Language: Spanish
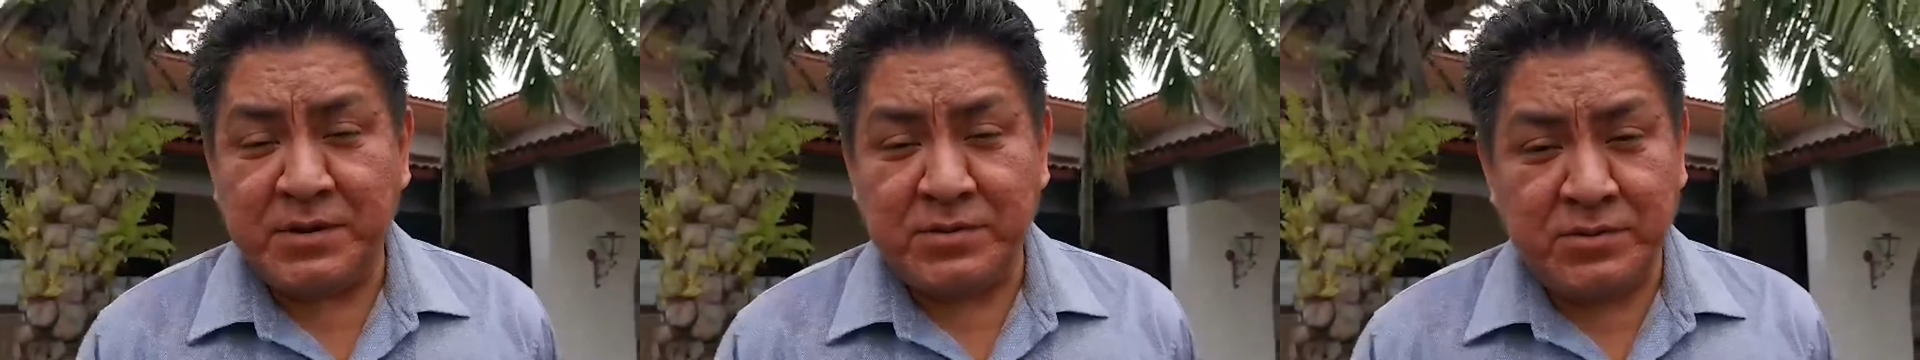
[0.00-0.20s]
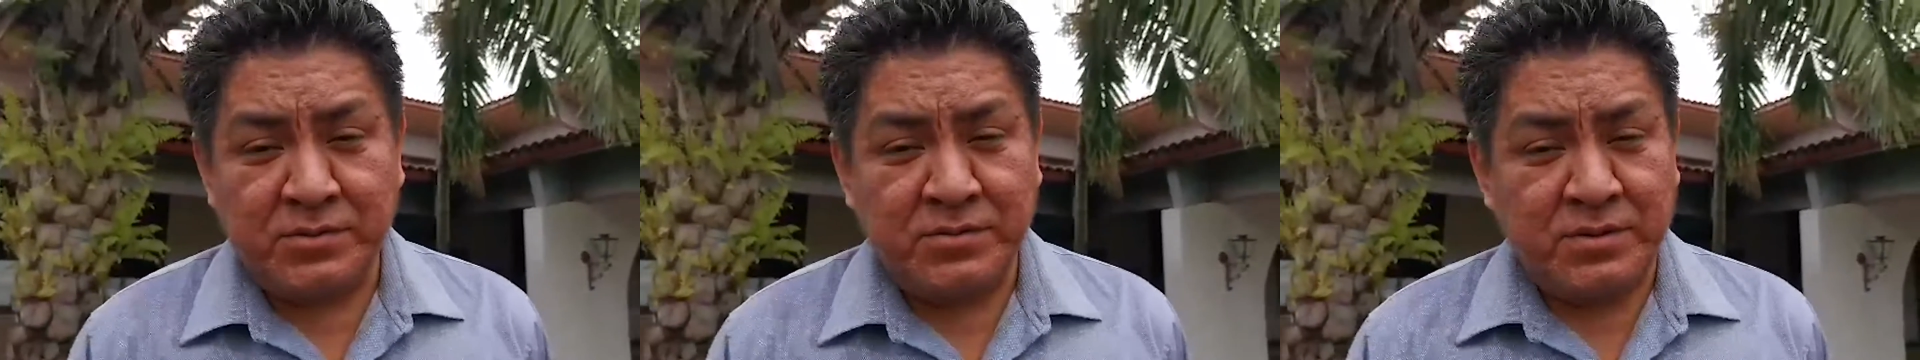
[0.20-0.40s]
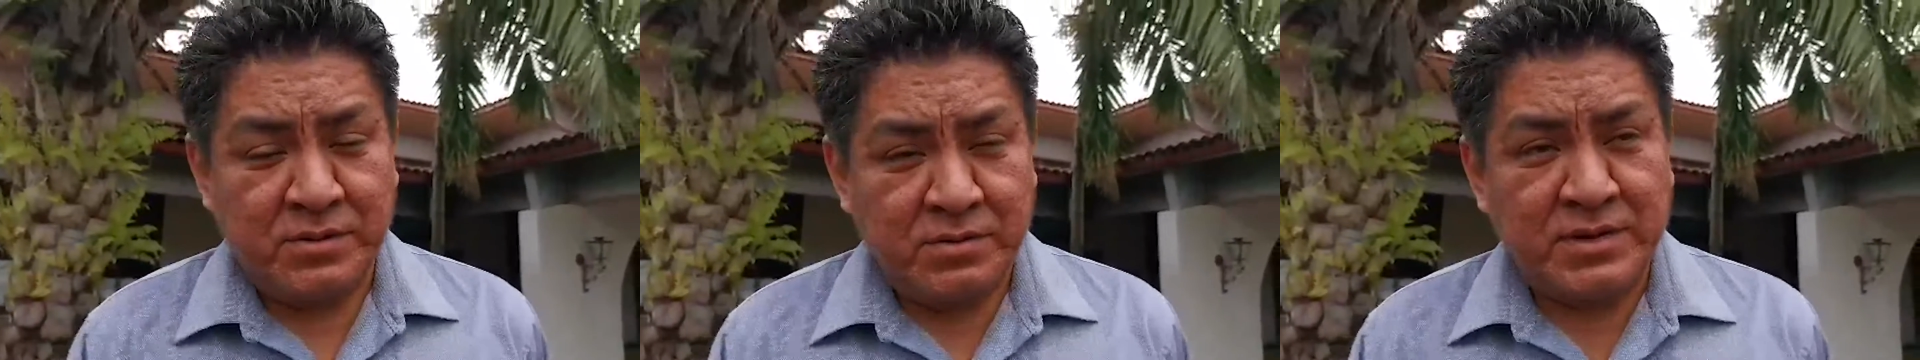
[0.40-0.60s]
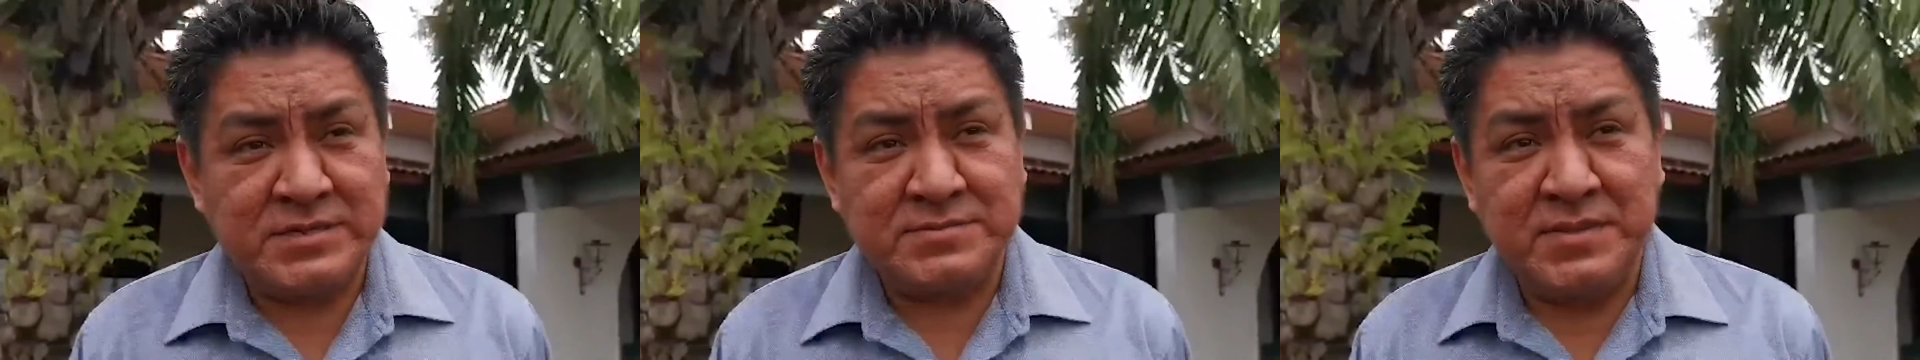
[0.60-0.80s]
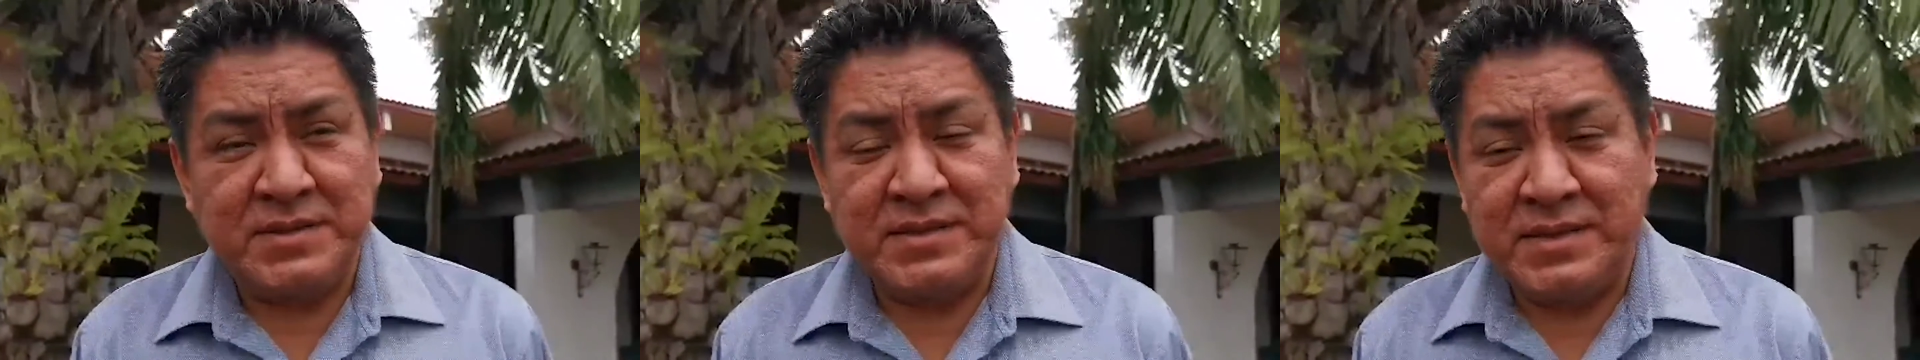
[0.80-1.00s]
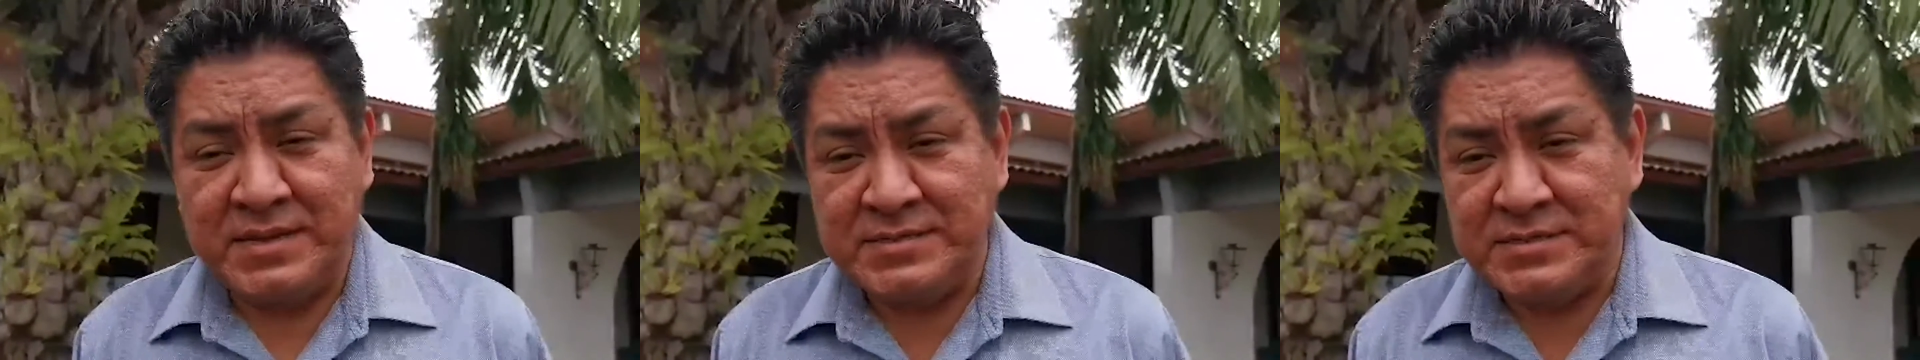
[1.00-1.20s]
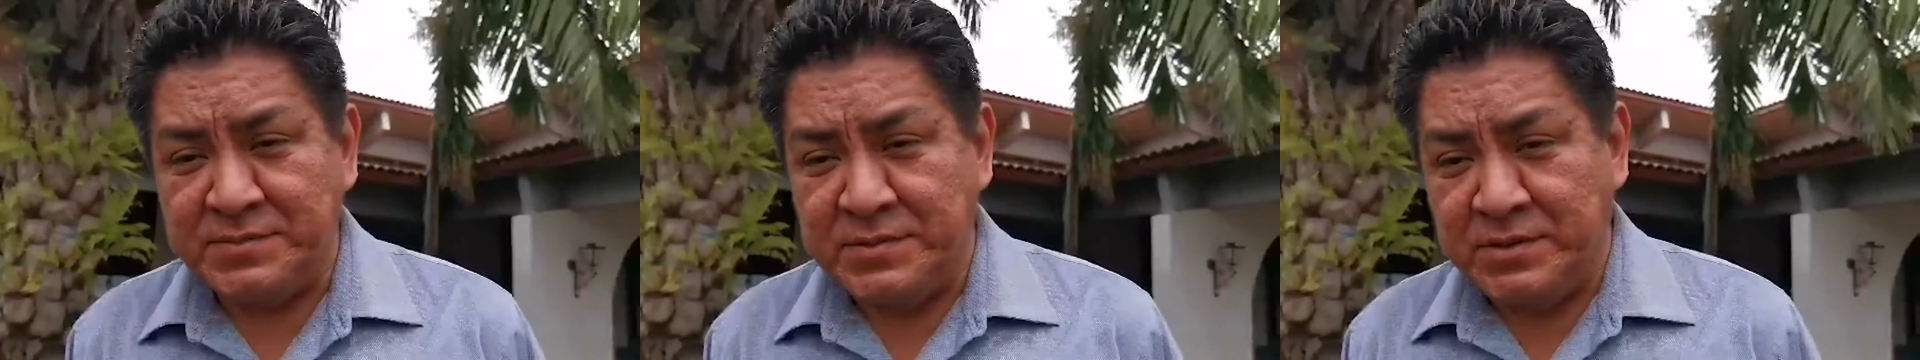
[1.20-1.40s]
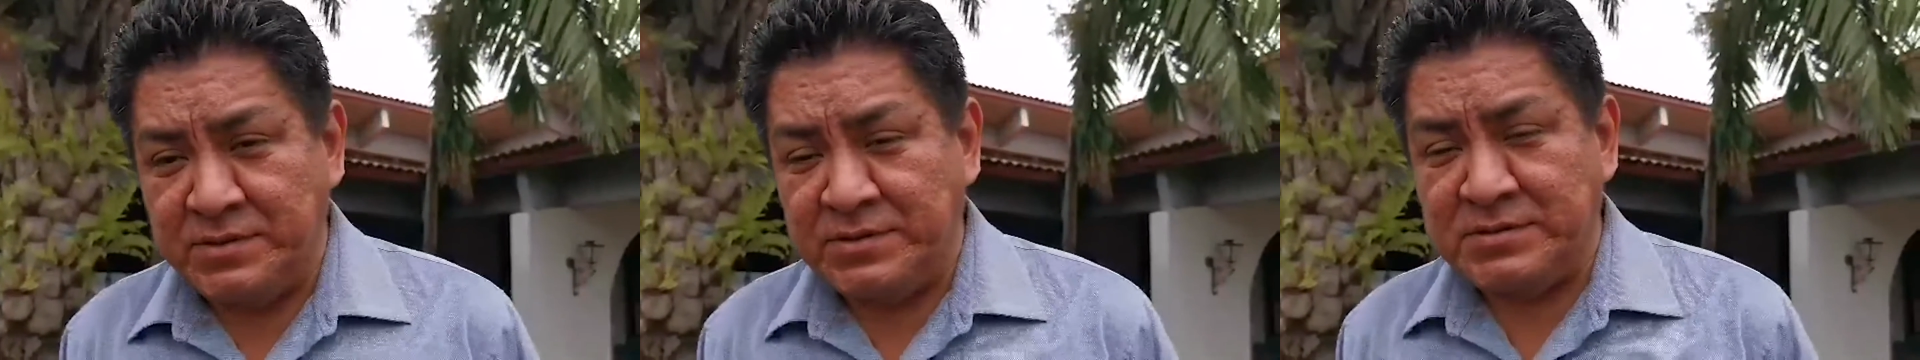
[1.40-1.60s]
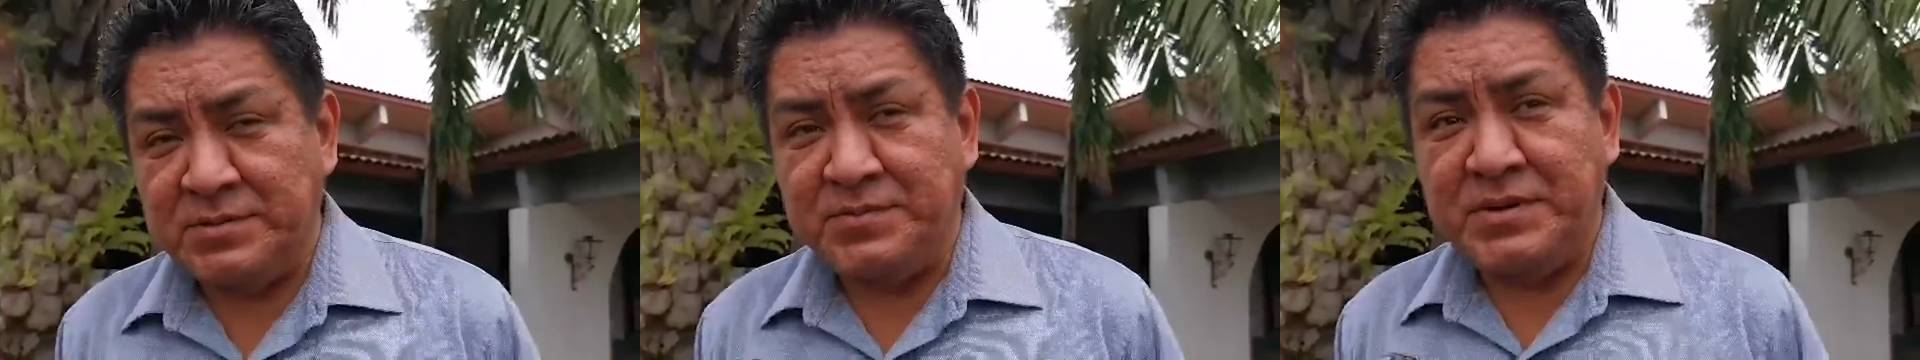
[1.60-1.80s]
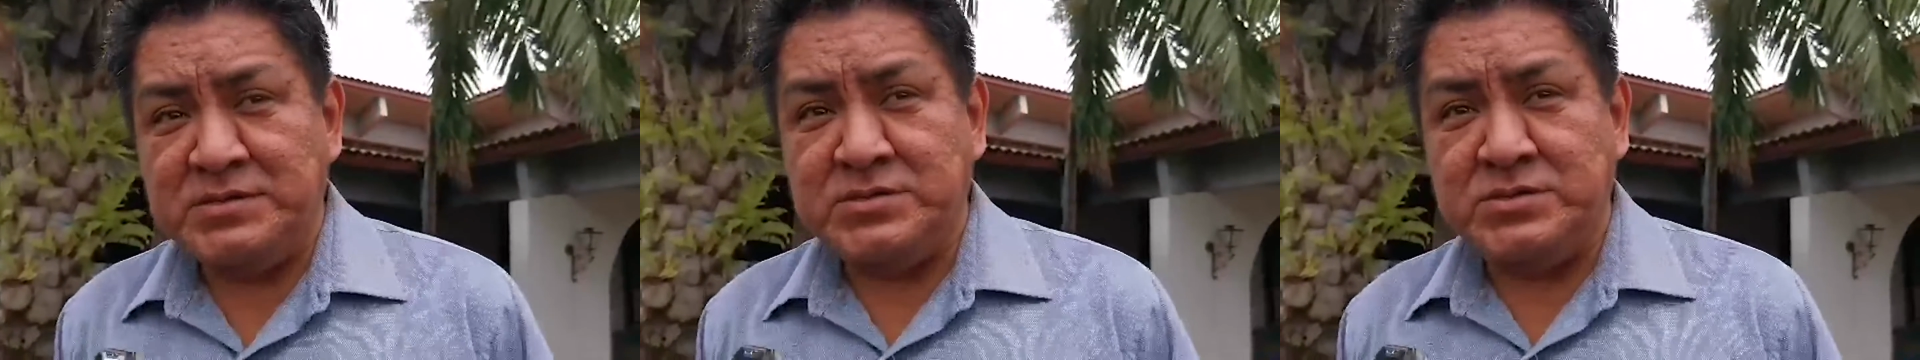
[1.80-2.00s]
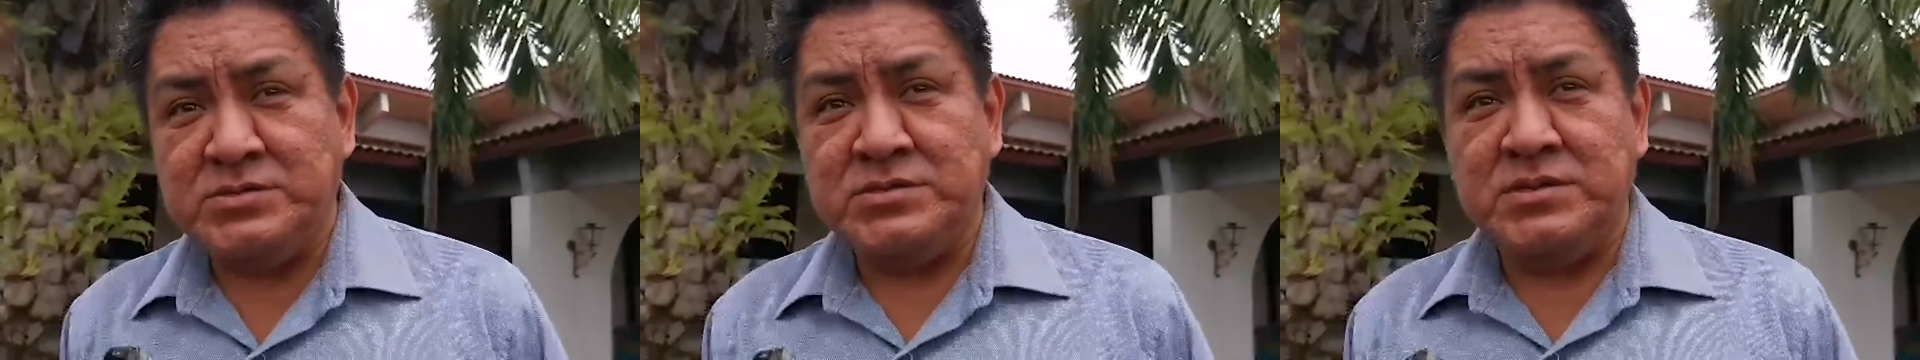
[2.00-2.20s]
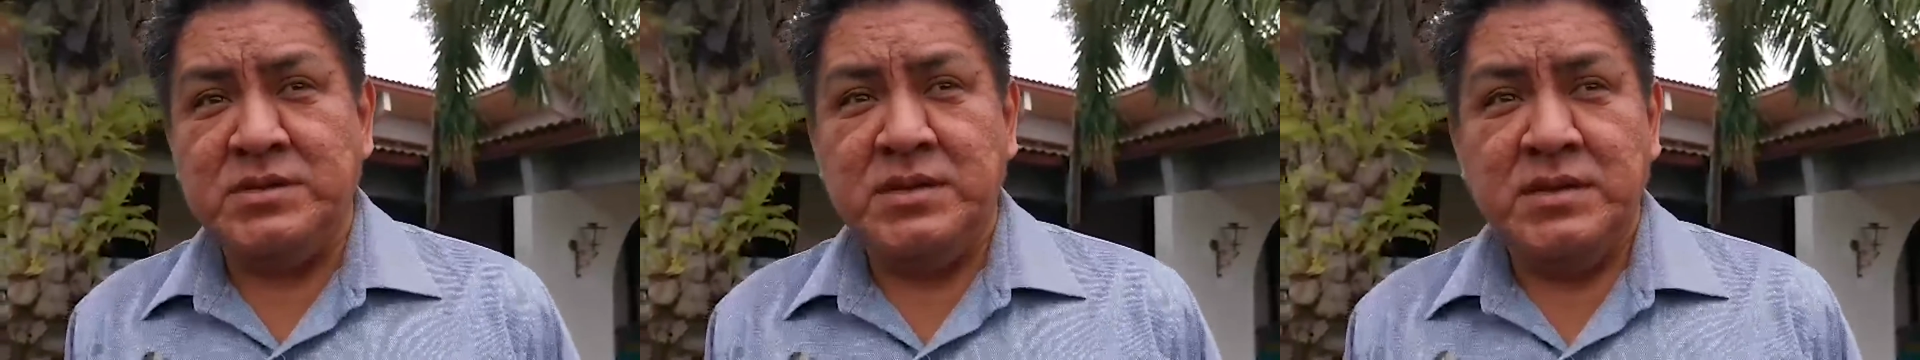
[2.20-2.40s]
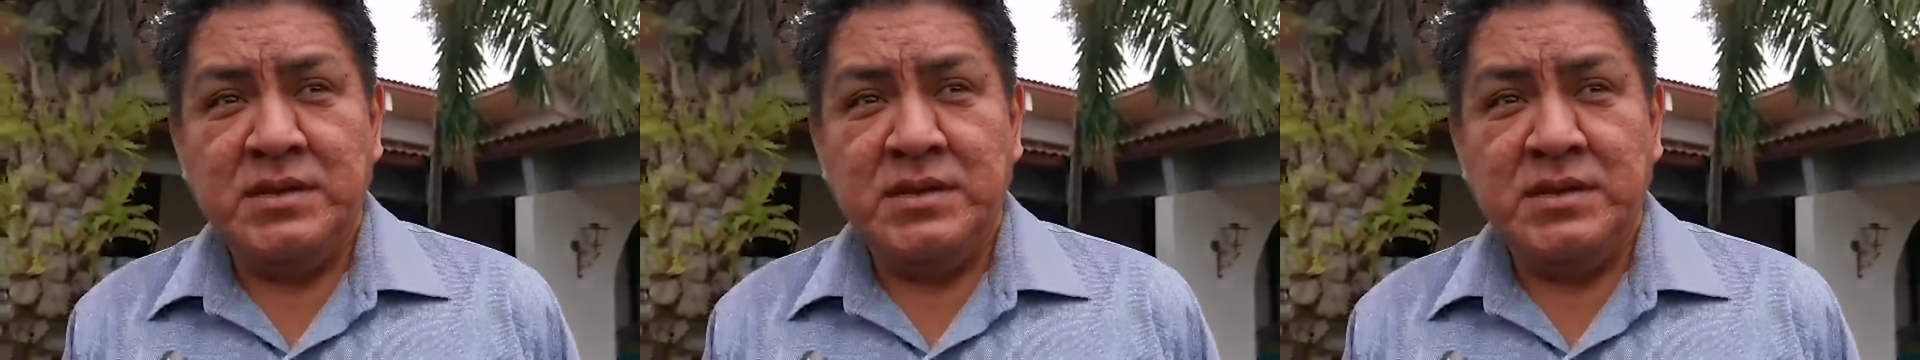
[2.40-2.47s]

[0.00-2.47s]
Bartolo creo que es más de 15 millones de pesos,